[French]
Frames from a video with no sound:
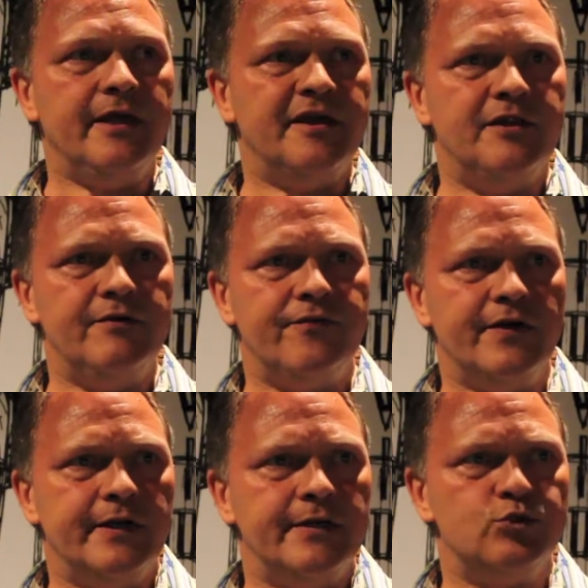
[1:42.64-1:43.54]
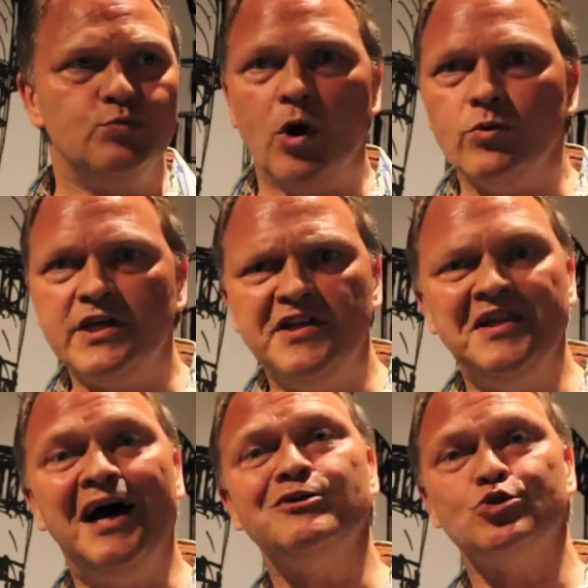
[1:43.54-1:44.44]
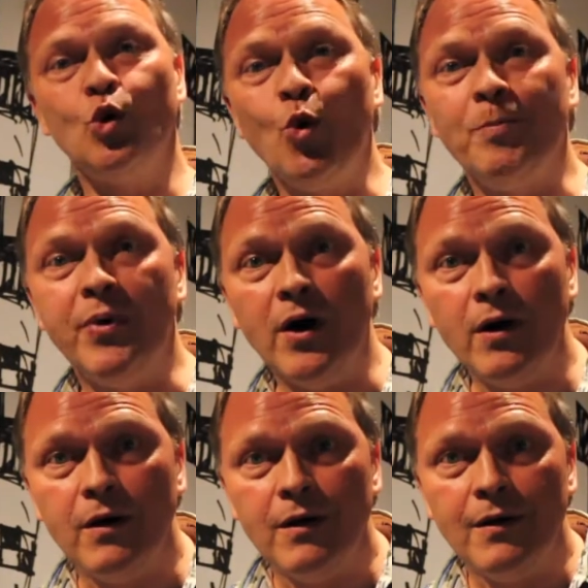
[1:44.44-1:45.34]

Il y a des faits du monde qui n'en sont pas.